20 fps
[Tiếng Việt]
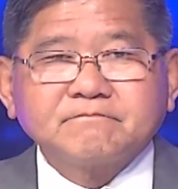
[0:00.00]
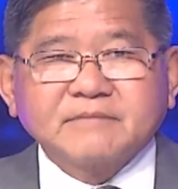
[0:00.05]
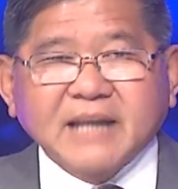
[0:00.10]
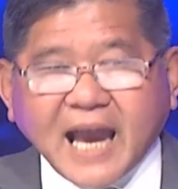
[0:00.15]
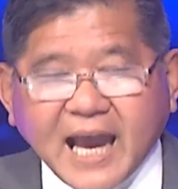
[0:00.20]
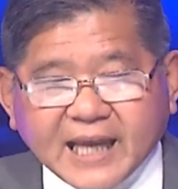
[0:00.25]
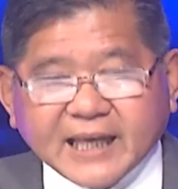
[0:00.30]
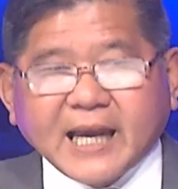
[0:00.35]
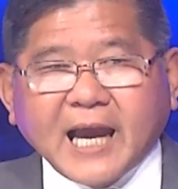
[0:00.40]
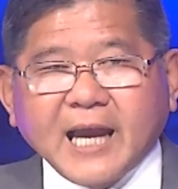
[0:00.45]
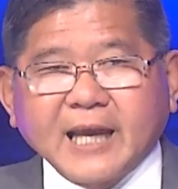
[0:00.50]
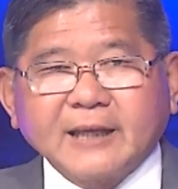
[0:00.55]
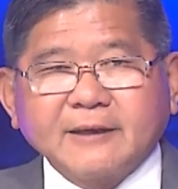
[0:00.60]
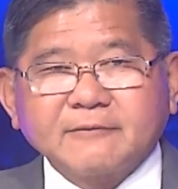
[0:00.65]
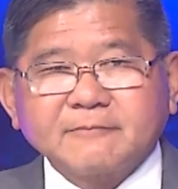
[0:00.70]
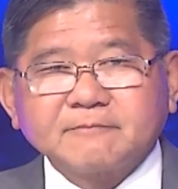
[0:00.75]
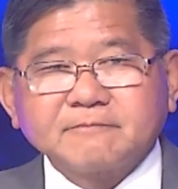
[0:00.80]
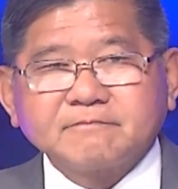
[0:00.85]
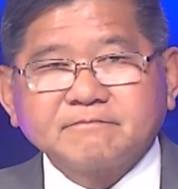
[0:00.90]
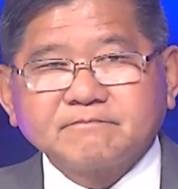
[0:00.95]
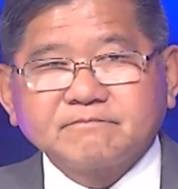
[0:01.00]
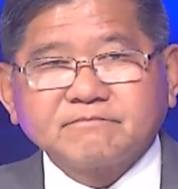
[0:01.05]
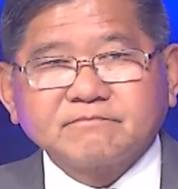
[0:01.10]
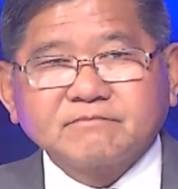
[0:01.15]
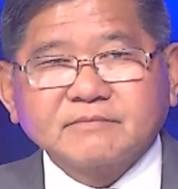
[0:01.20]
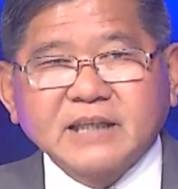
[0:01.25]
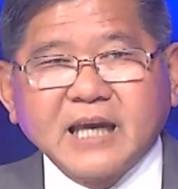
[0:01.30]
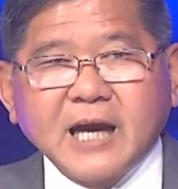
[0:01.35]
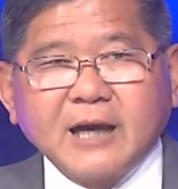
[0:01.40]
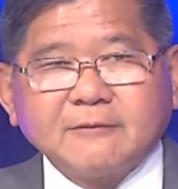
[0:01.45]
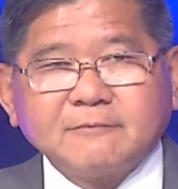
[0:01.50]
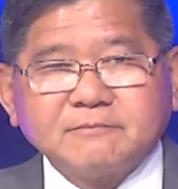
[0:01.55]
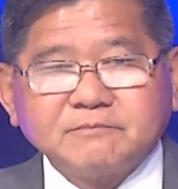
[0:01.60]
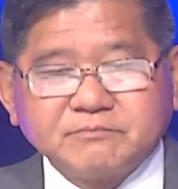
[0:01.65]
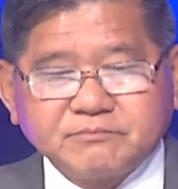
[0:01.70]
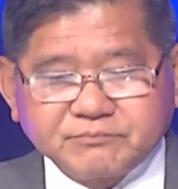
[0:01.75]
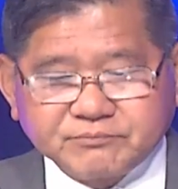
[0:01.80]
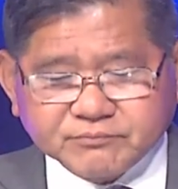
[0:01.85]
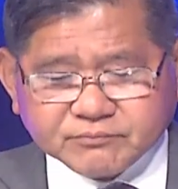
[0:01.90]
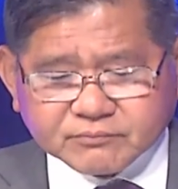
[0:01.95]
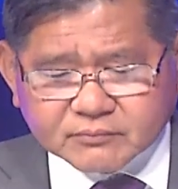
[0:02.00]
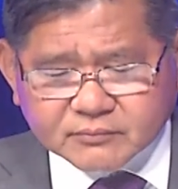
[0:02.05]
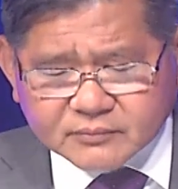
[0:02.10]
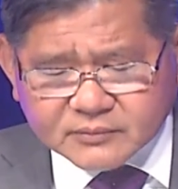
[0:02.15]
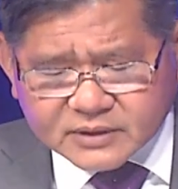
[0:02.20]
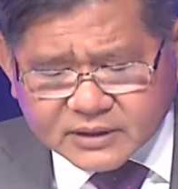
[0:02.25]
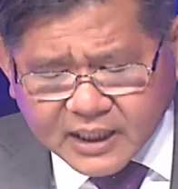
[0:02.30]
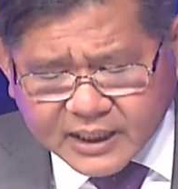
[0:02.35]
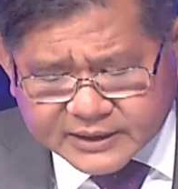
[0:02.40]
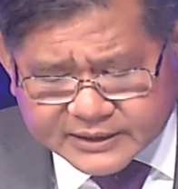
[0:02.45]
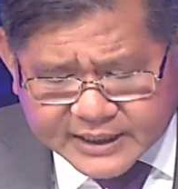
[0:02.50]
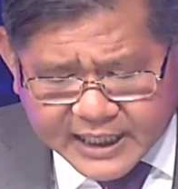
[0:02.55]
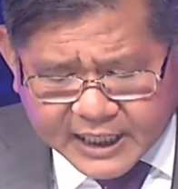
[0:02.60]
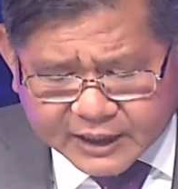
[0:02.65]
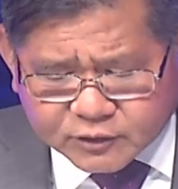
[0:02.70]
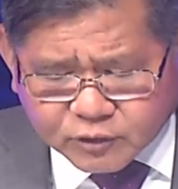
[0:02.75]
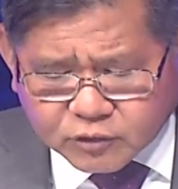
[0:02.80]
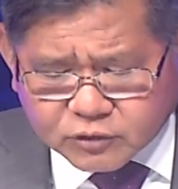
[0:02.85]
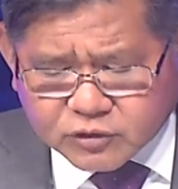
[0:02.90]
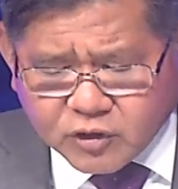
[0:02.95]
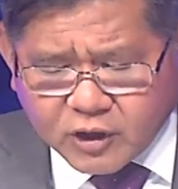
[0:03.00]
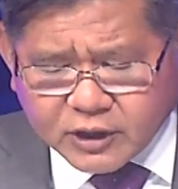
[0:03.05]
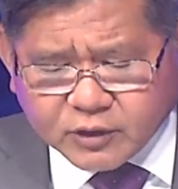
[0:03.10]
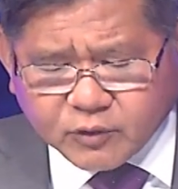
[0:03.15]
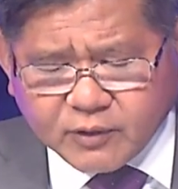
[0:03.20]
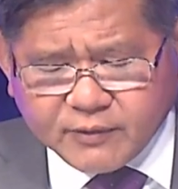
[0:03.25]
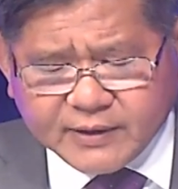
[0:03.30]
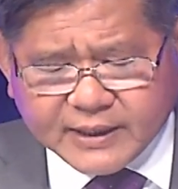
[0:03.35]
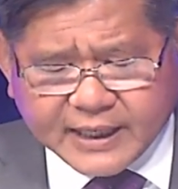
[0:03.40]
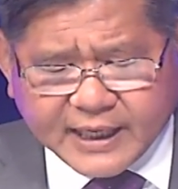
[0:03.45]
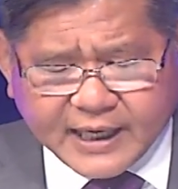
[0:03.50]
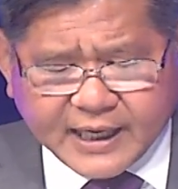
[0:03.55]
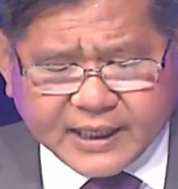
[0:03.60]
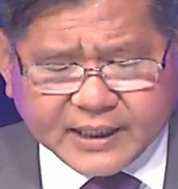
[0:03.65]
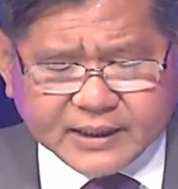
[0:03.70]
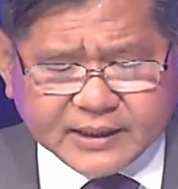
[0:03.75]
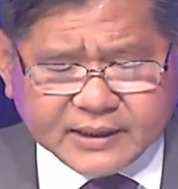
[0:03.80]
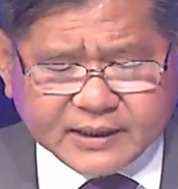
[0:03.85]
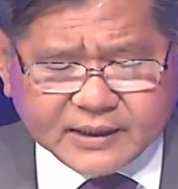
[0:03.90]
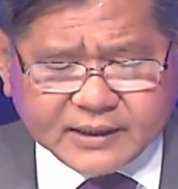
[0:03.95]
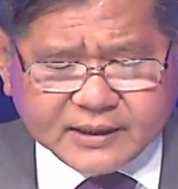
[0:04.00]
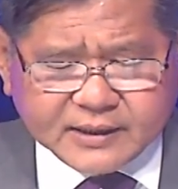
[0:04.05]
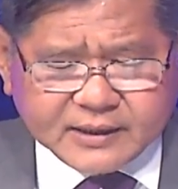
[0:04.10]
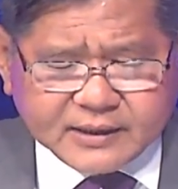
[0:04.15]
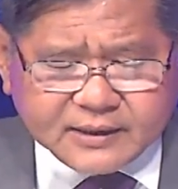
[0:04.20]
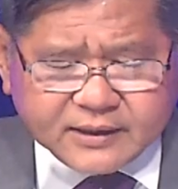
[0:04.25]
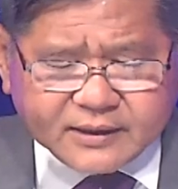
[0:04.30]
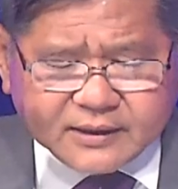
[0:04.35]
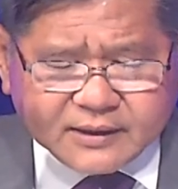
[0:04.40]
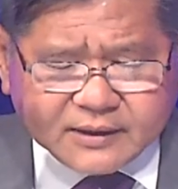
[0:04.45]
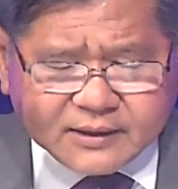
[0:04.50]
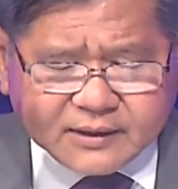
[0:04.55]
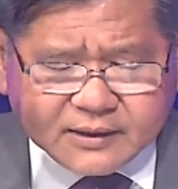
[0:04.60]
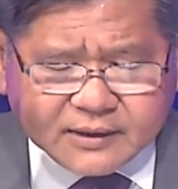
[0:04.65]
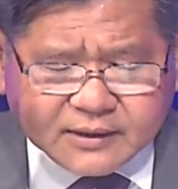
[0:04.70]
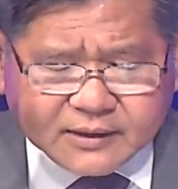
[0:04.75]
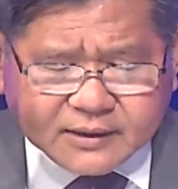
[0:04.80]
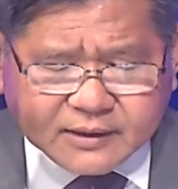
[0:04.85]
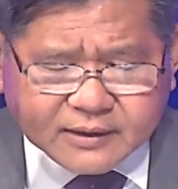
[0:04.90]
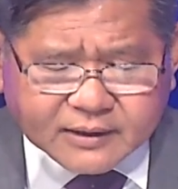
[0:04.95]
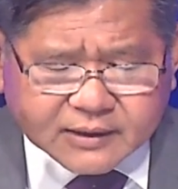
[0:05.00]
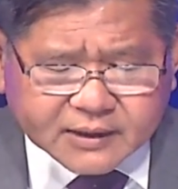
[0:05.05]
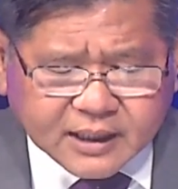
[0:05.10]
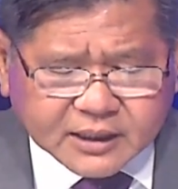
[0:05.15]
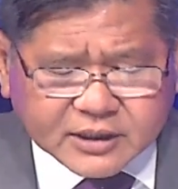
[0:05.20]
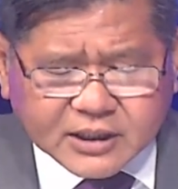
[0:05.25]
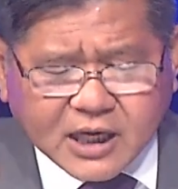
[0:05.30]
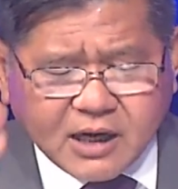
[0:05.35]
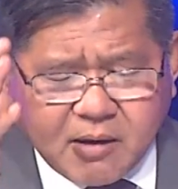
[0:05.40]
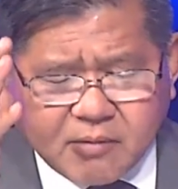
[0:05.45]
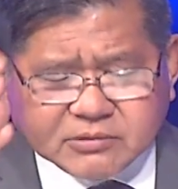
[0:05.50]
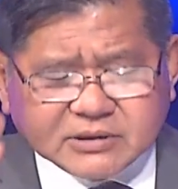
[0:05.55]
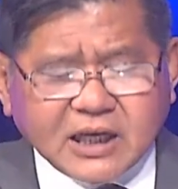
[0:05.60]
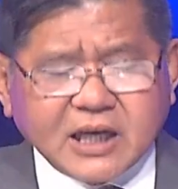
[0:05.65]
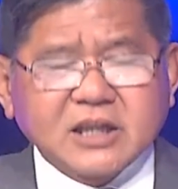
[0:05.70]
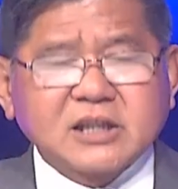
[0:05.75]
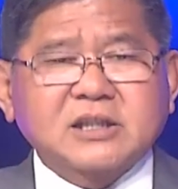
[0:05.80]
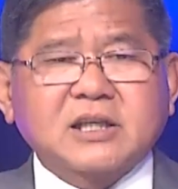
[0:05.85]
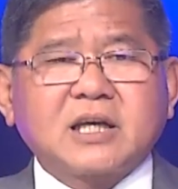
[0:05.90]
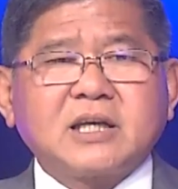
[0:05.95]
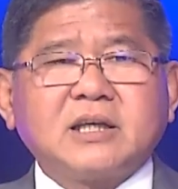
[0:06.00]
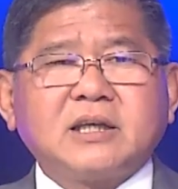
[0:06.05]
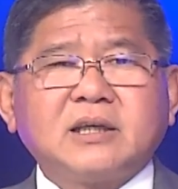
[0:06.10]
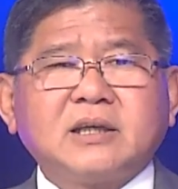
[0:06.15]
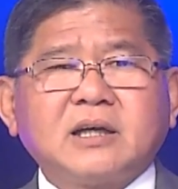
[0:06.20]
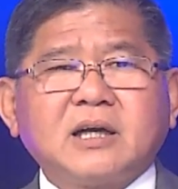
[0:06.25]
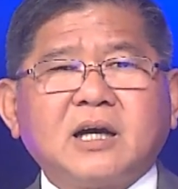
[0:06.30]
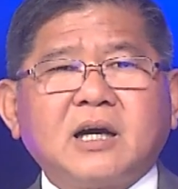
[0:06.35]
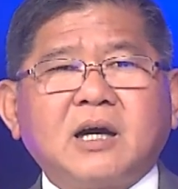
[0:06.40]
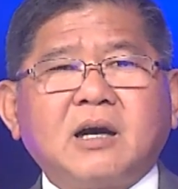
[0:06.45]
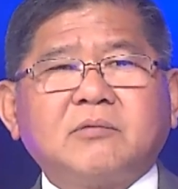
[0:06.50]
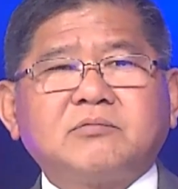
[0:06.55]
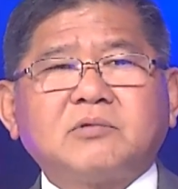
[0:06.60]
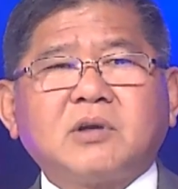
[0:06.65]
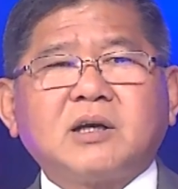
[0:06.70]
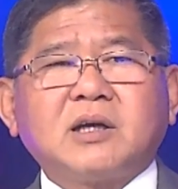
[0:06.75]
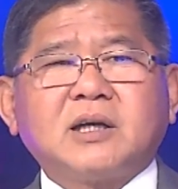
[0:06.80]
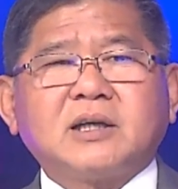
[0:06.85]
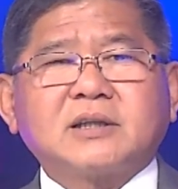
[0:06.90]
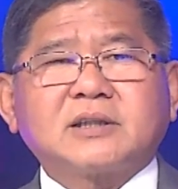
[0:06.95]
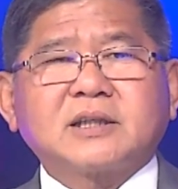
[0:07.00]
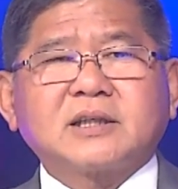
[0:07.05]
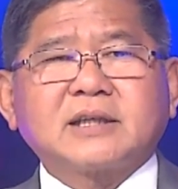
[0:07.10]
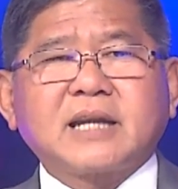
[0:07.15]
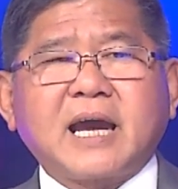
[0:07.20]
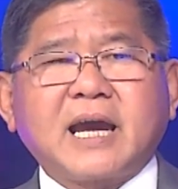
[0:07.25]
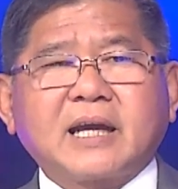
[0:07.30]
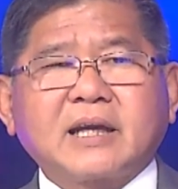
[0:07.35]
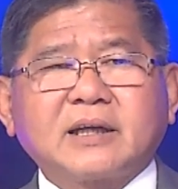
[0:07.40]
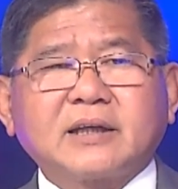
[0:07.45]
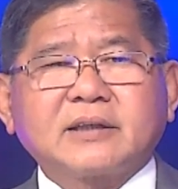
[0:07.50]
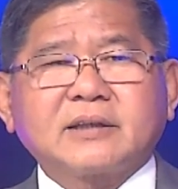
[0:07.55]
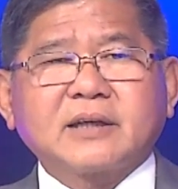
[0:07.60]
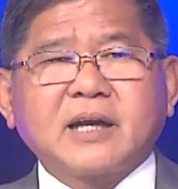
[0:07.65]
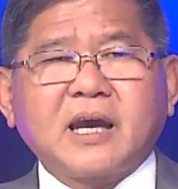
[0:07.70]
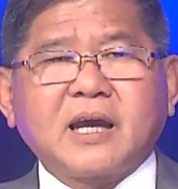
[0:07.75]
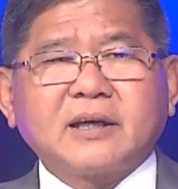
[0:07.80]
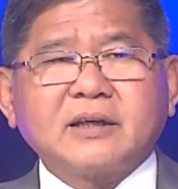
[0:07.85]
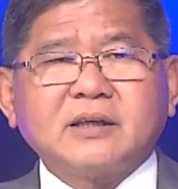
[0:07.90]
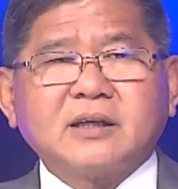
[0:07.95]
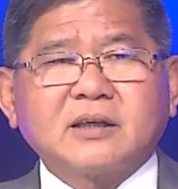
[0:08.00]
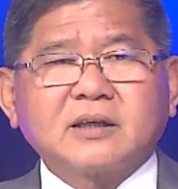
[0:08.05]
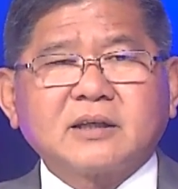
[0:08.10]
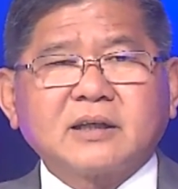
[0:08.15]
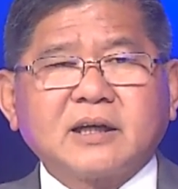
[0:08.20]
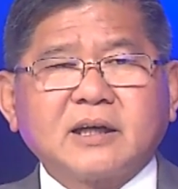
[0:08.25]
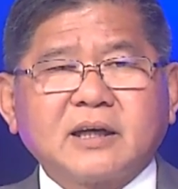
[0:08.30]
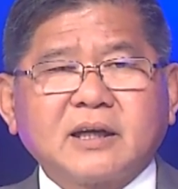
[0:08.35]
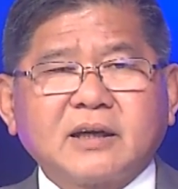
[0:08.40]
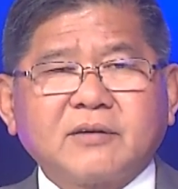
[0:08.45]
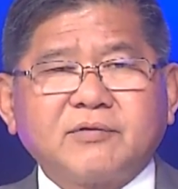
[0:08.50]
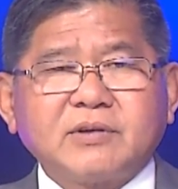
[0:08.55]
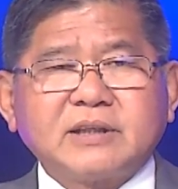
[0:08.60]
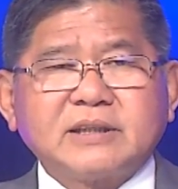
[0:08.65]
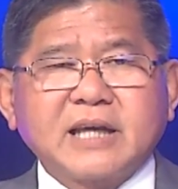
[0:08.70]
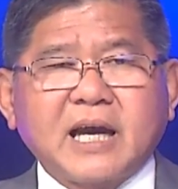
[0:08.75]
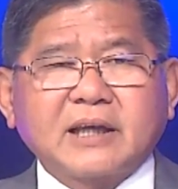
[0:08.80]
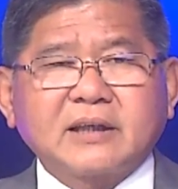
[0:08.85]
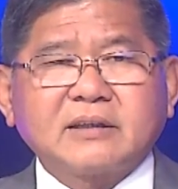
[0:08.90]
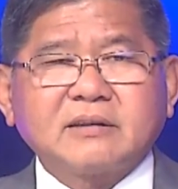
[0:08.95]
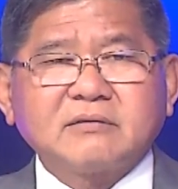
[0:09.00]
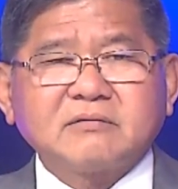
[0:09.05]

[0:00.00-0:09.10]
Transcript: Hai cái, thấy không? Thành ra tôi nói với quý vị nghe, cái trường hợp Zelensky, ông đó người xứng đáng để được gọi là vinh danh,